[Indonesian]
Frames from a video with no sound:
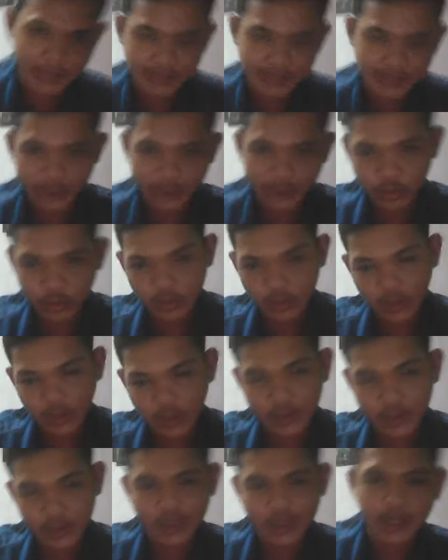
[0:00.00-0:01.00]
kakak
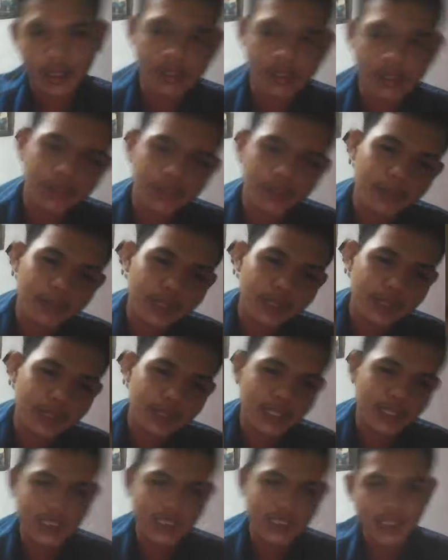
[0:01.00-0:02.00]
kandung atau
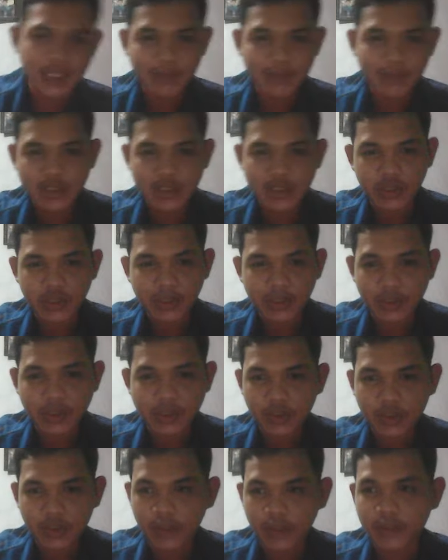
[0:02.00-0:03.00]
apa nah di sini masukkan
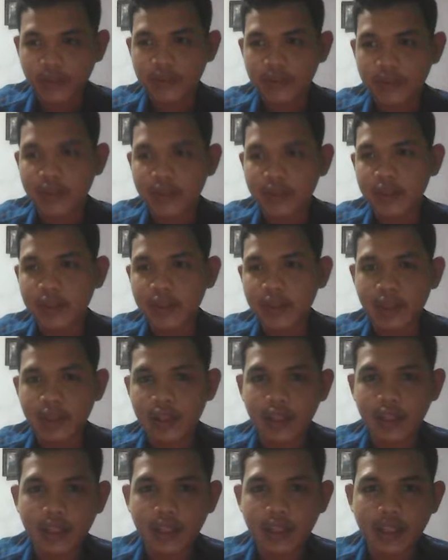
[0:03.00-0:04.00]
password
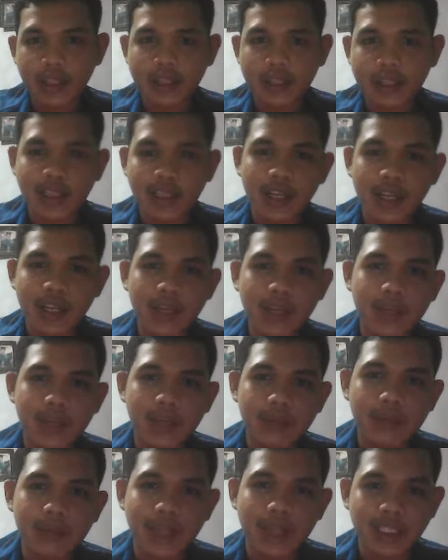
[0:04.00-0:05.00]
ini
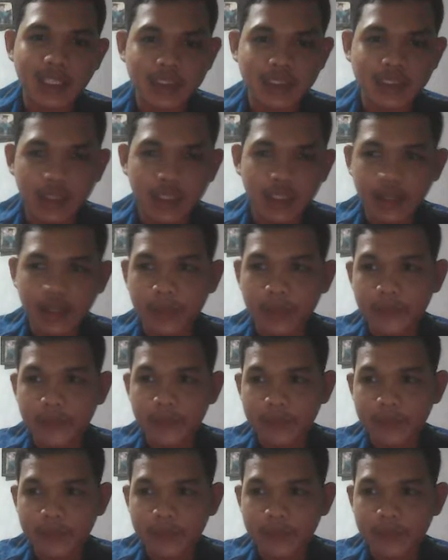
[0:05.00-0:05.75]
cara registernya